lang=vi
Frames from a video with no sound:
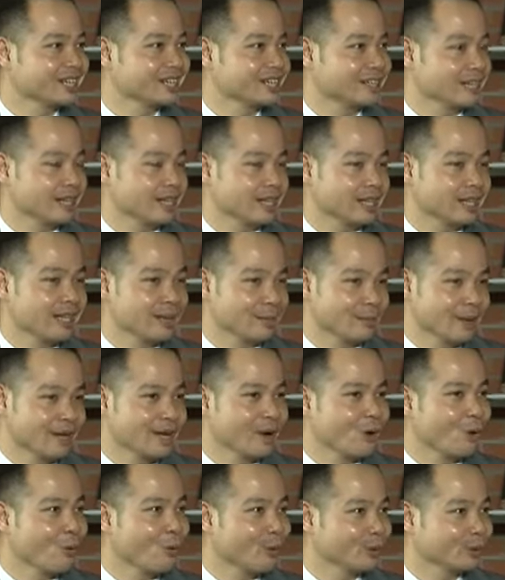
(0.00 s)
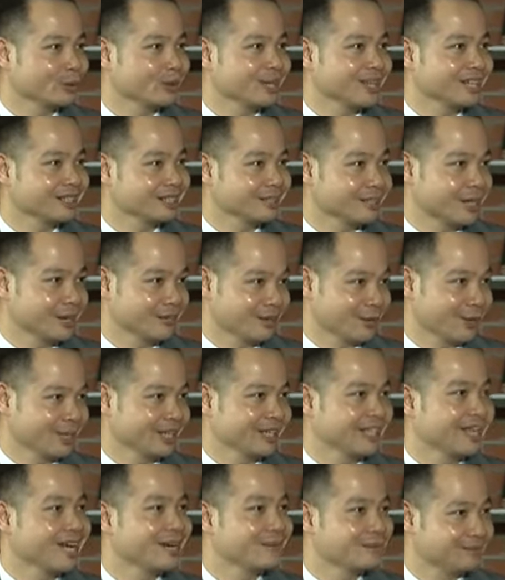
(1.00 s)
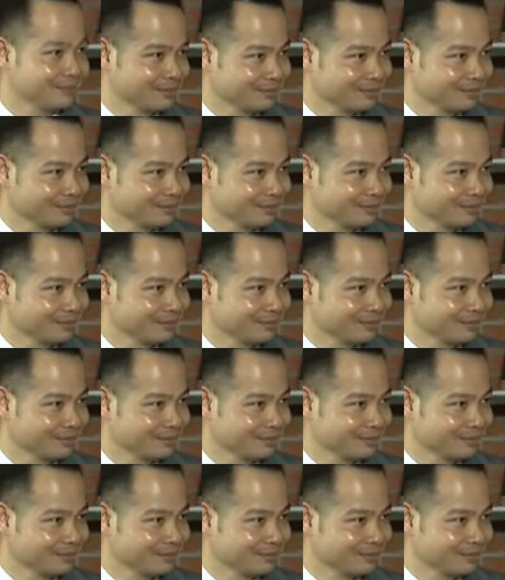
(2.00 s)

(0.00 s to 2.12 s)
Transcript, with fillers: những cái điểm yếu mà tôi nghĩ là cần phải hoàn thiện thêm.